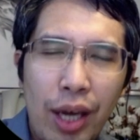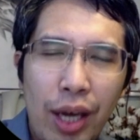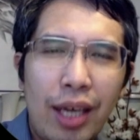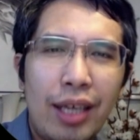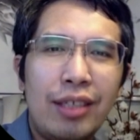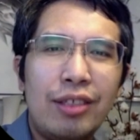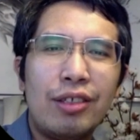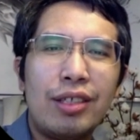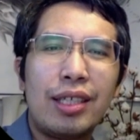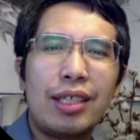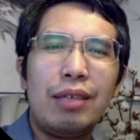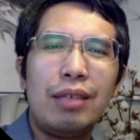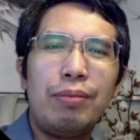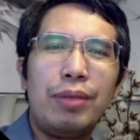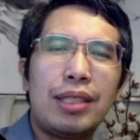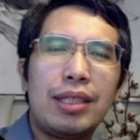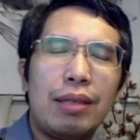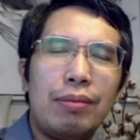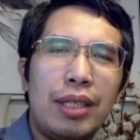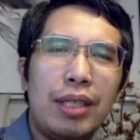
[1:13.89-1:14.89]
Yun ang ibig
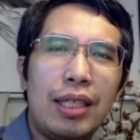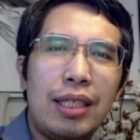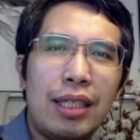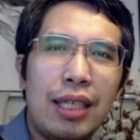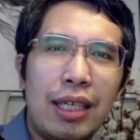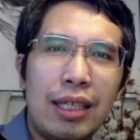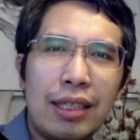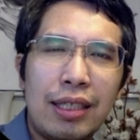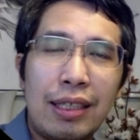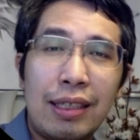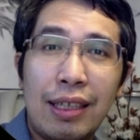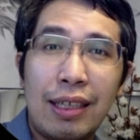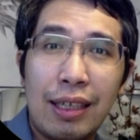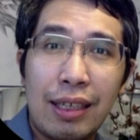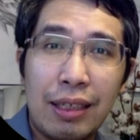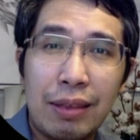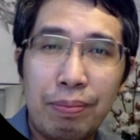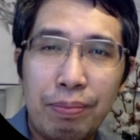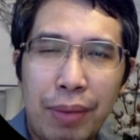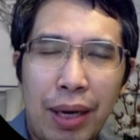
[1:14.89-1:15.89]
sabihin ng inherent
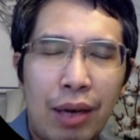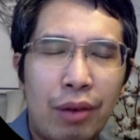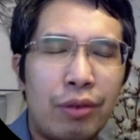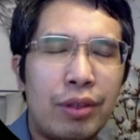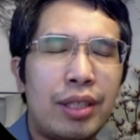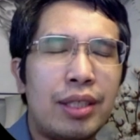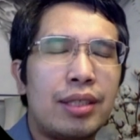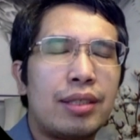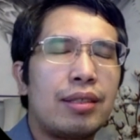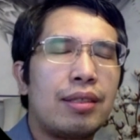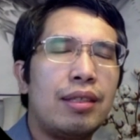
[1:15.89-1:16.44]
powers.